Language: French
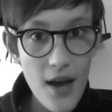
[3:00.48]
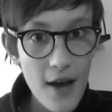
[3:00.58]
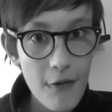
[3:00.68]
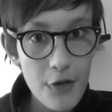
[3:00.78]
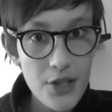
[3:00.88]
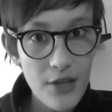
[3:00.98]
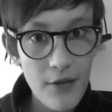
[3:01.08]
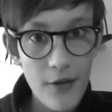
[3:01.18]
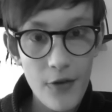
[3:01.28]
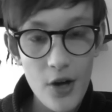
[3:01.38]
Un fossile
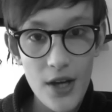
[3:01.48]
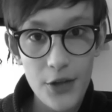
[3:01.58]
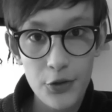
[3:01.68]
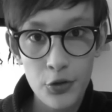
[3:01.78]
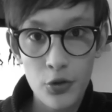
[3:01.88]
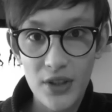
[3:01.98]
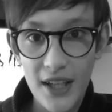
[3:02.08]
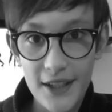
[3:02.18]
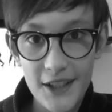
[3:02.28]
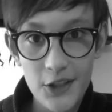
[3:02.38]
vivant est une
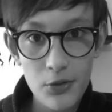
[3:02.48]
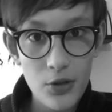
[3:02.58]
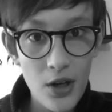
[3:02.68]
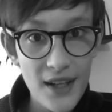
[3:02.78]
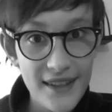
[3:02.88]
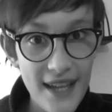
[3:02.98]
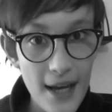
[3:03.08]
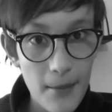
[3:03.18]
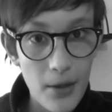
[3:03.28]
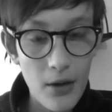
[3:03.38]
contradiction dans les
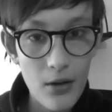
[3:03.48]
termes.